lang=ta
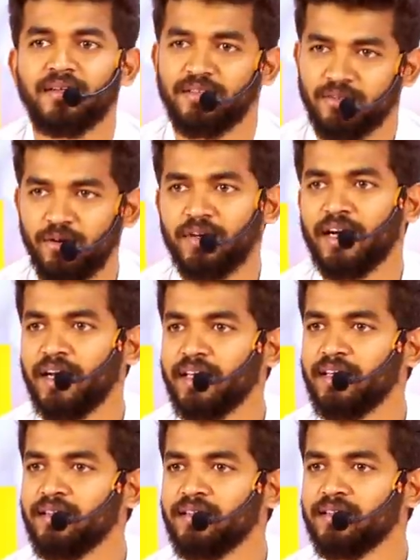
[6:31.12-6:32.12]
ஏதோ
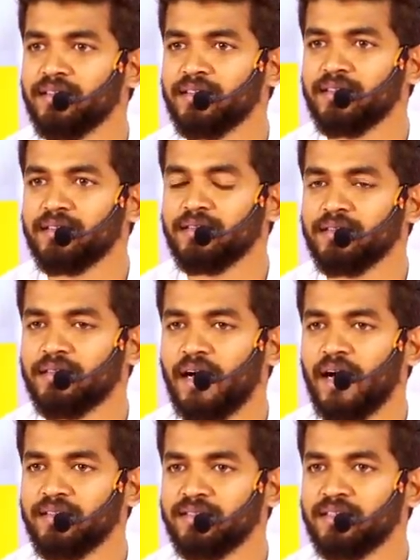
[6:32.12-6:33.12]
கிடைக்கிது
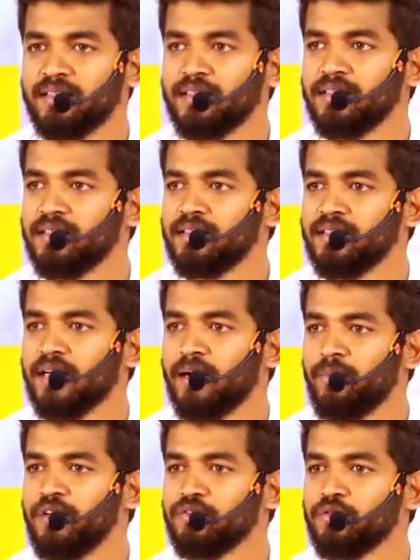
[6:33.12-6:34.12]
ஆக்சிஜன் இருந்தது
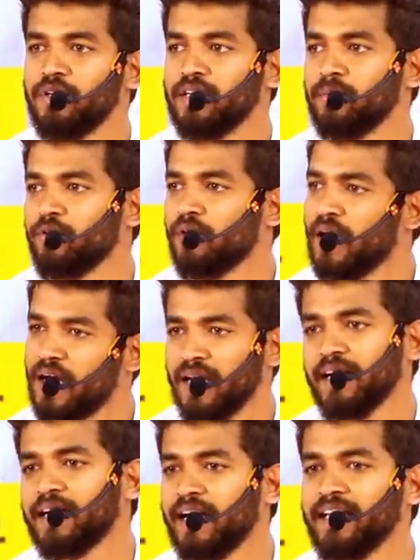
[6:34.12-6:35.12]
அப்படின்னு சொல்லி நம்புகிறோம்
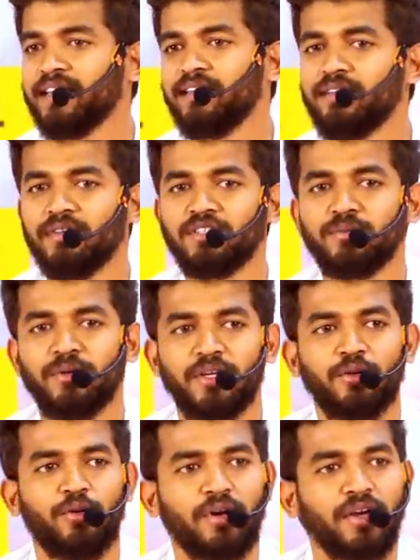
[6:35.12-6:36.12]
ஆனால் கிடைக்குதுன்னு வச்சுப்போம்
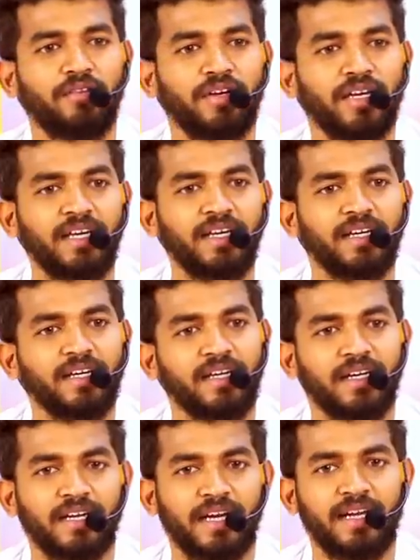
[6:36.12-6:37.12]
ஏதோ ஓரளவுக்கு
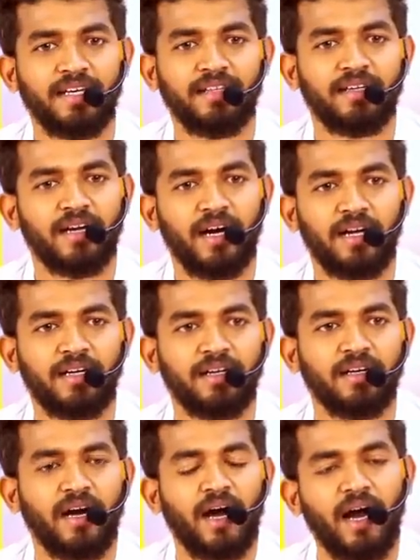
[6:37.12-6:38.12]
கிடைக்கிது
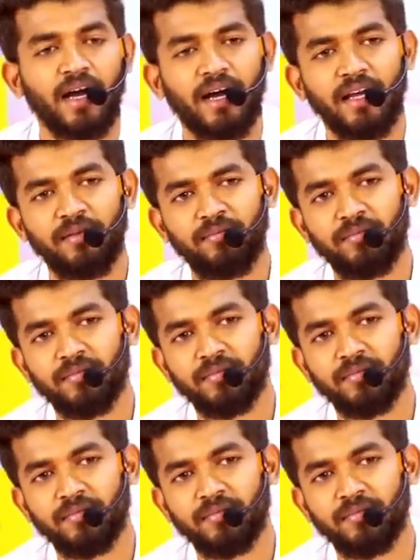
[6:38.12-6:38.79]
காற்று ஆகாயம்